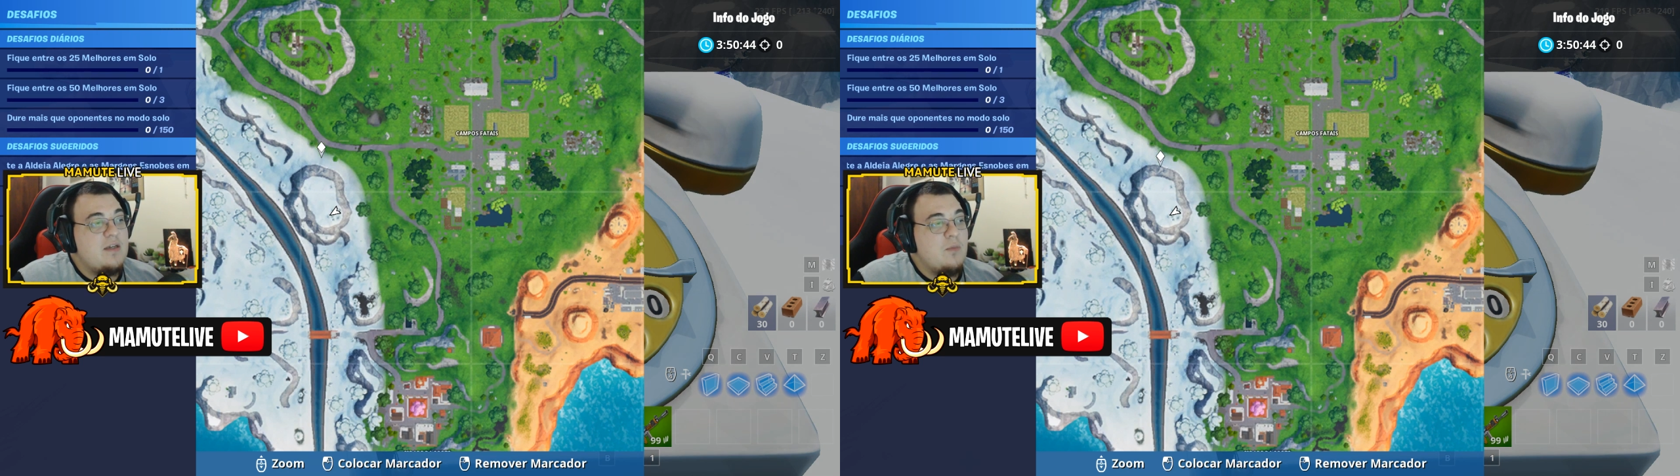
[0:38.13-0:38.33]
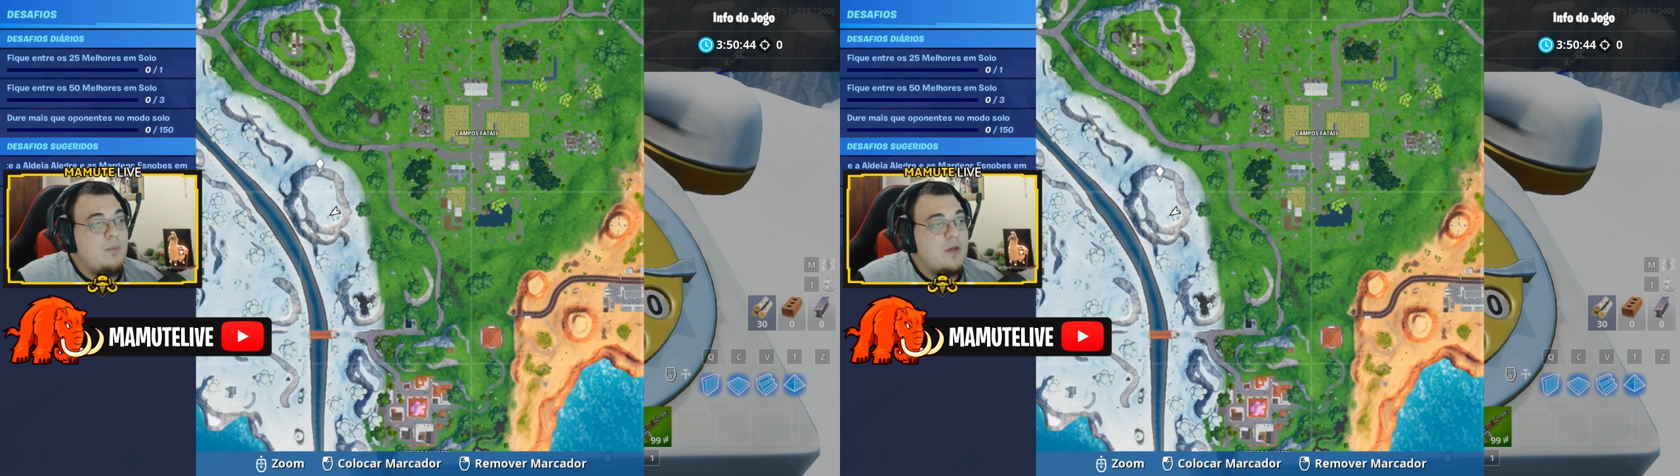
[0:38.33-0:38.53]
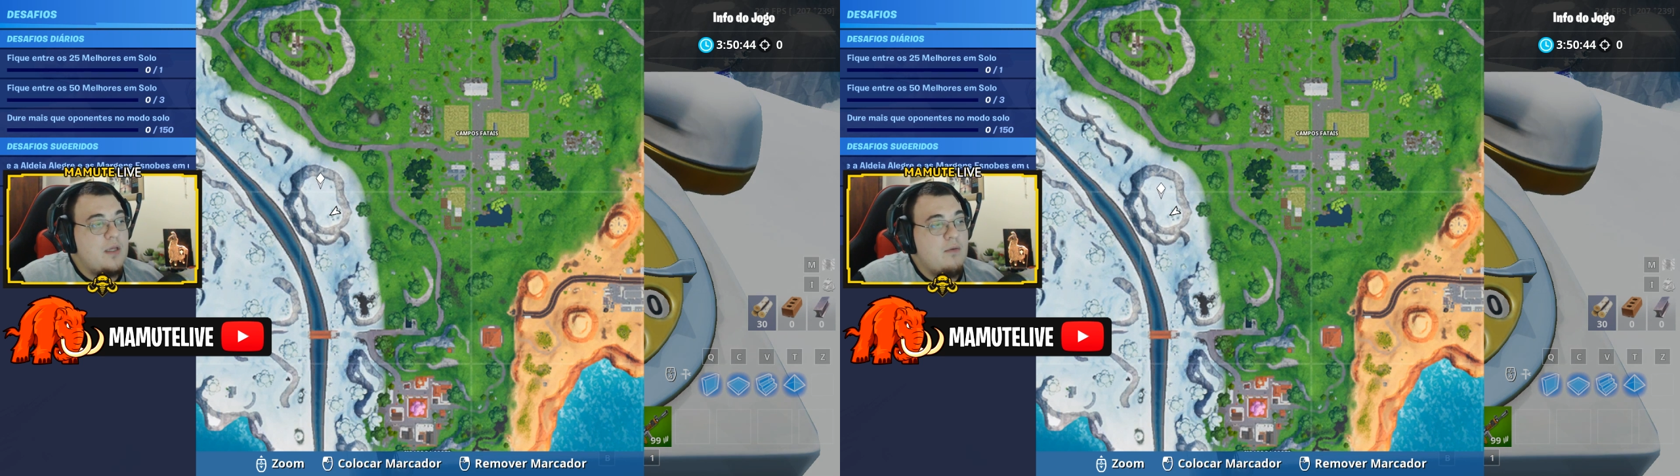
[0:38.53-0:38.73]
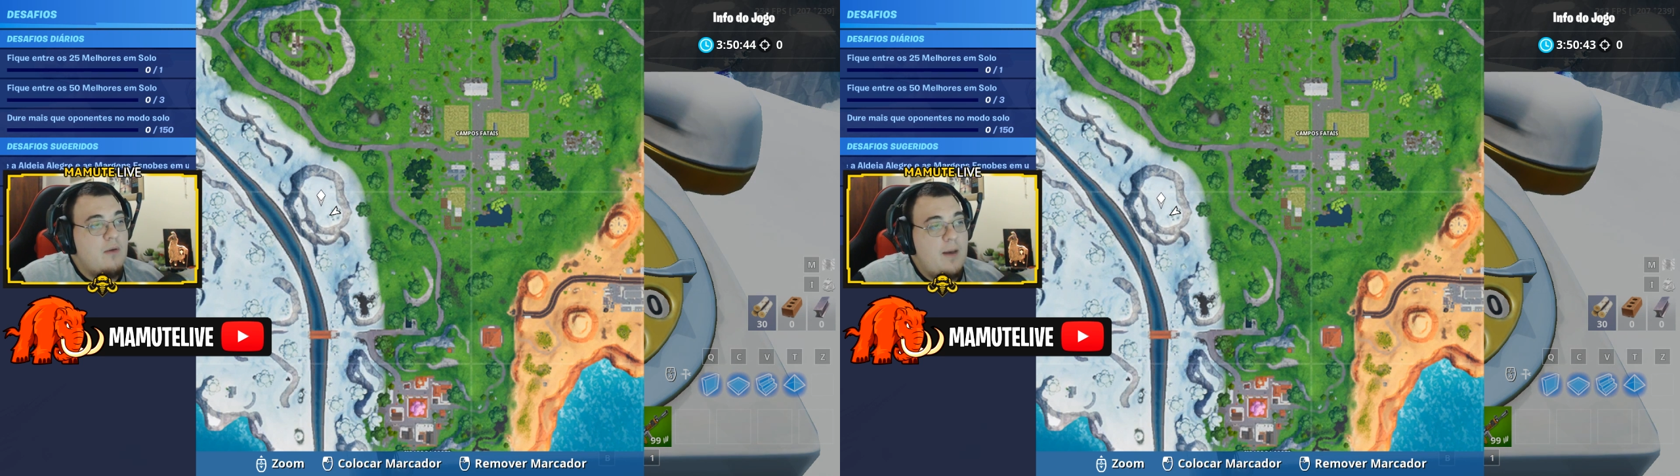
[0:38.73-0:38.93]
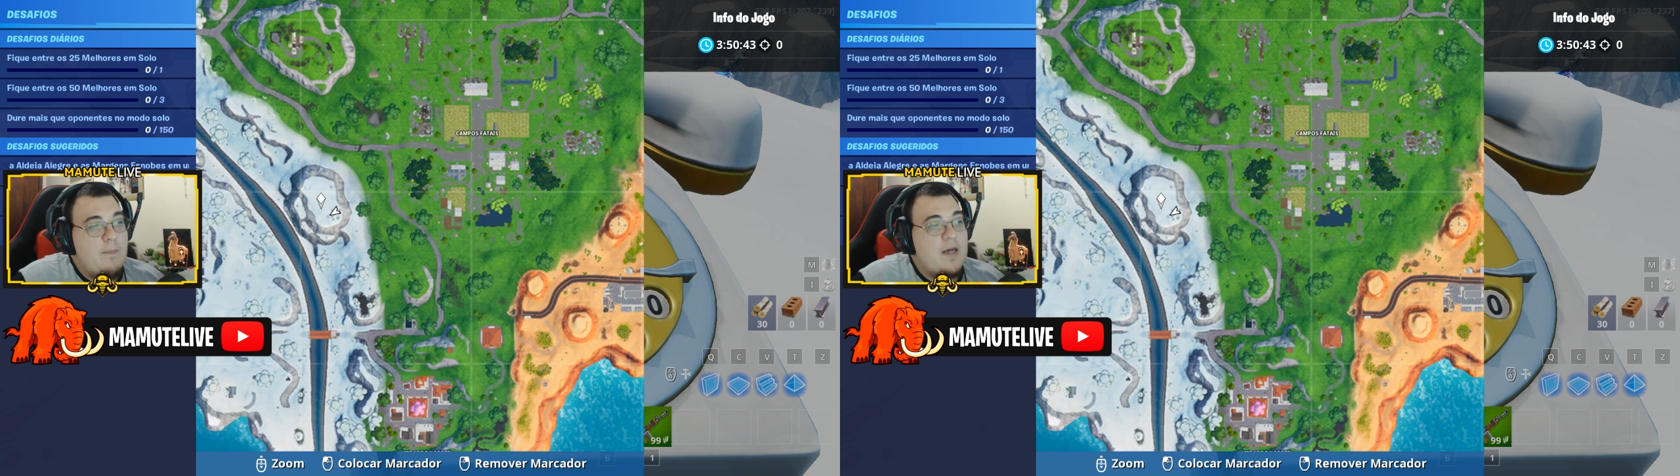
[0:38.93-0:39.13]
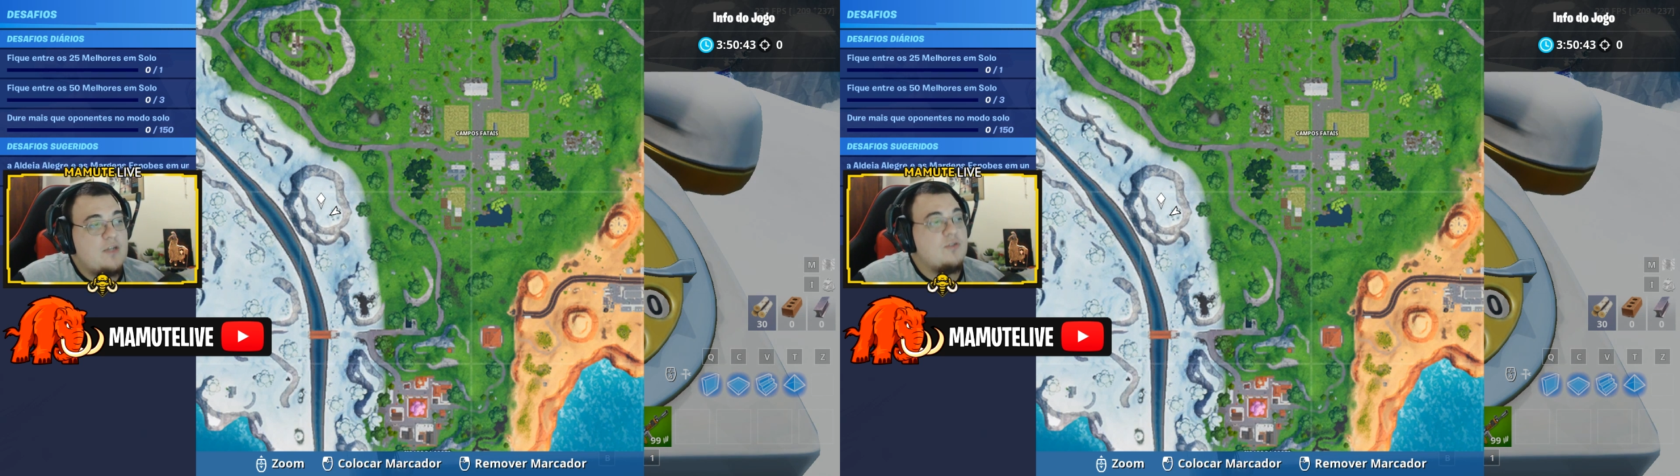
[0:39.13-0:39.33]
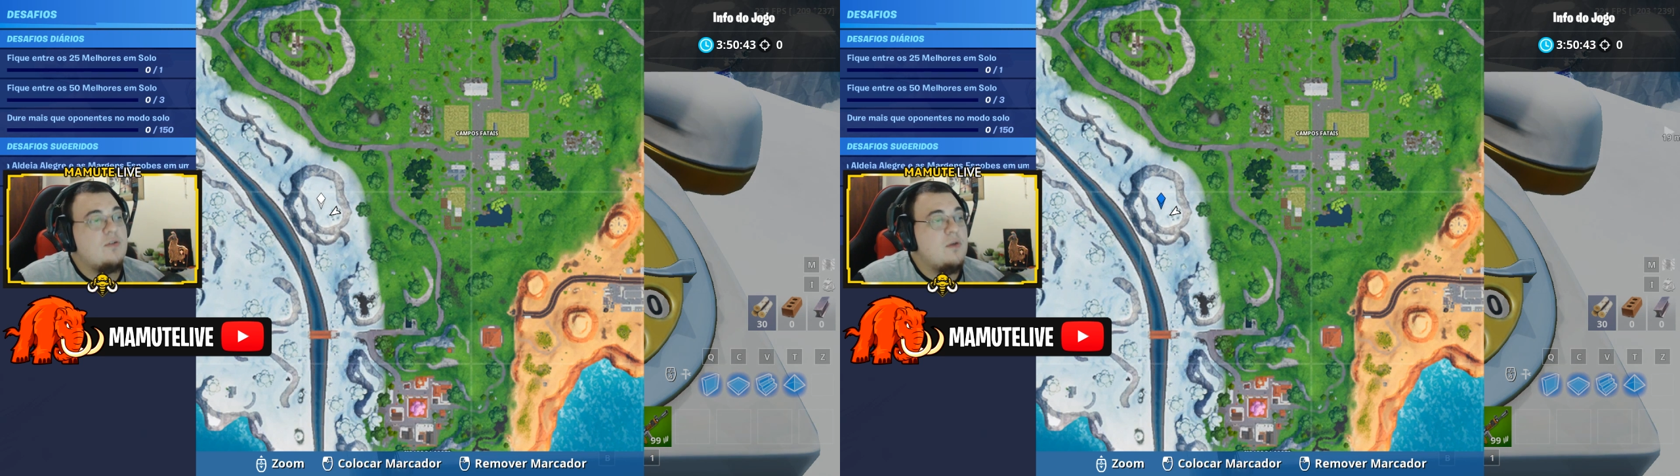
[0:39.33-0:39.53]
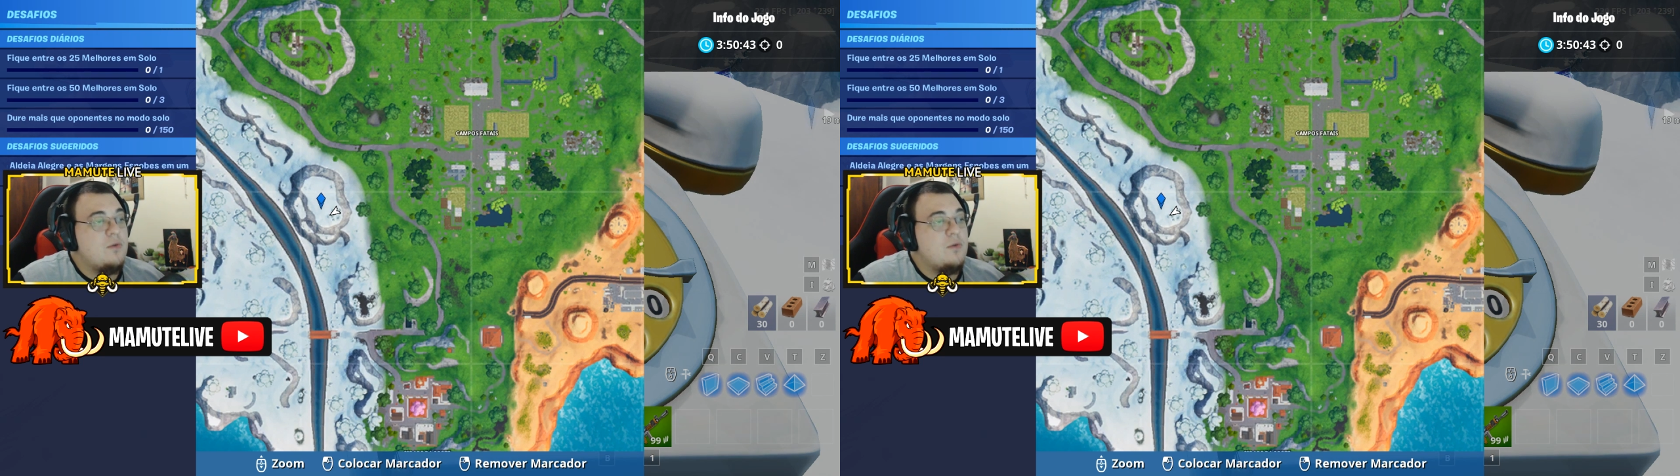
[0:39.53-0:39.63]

e um pouquinho abaixo